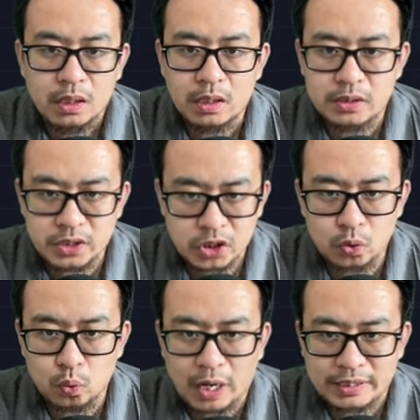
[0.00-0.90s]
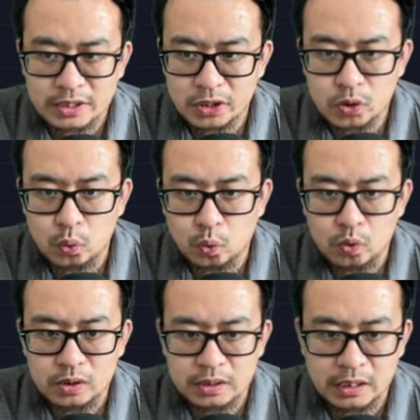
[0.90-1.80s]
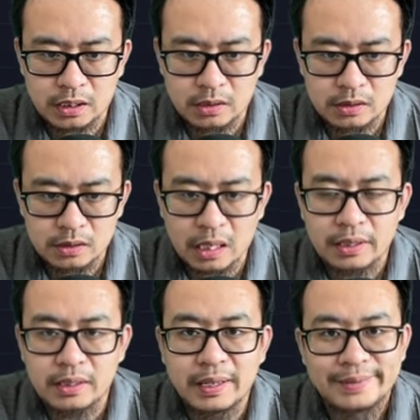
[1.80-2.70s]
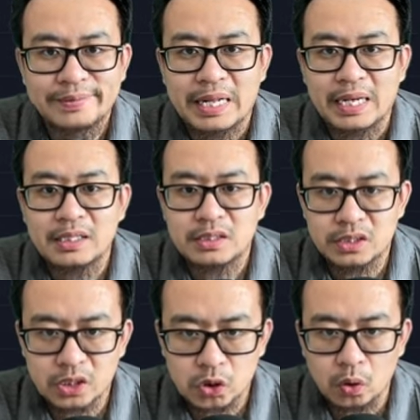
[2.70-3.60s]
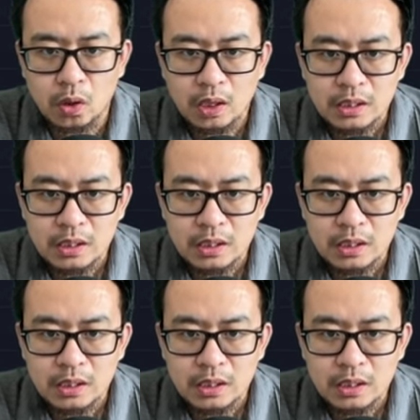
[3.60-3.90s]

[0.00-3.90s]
呃七十五啊，七十五这个上人很难接受。